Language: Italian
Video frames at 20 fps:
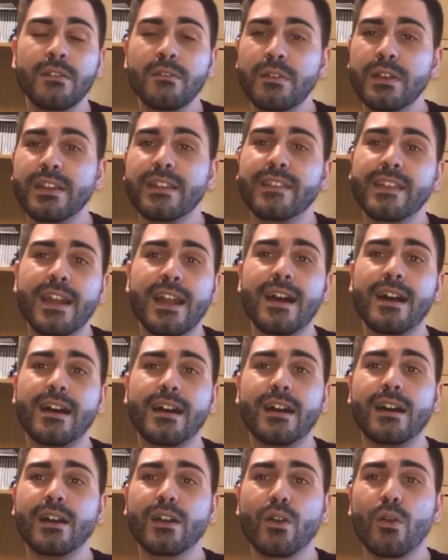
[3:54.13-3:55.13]
Quindi
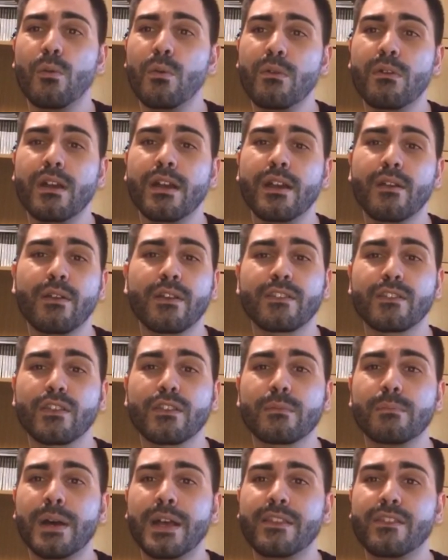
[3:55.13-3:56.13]
sarà comunque questo
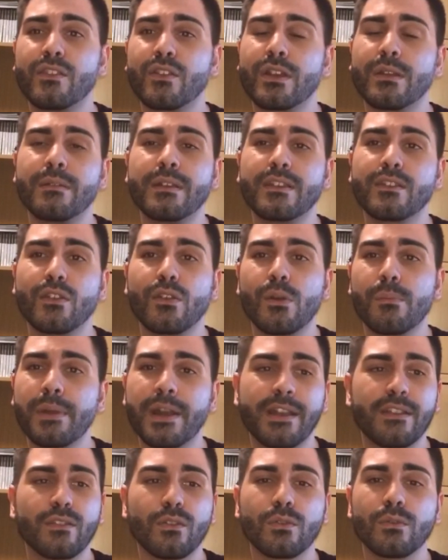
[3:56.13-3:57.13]
spazio che mi sono
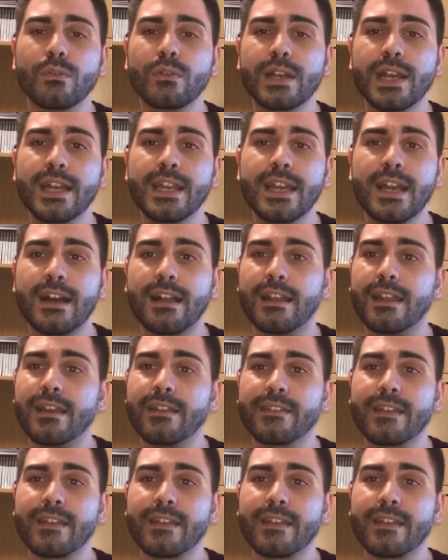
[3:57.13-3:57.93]
preso sul canale,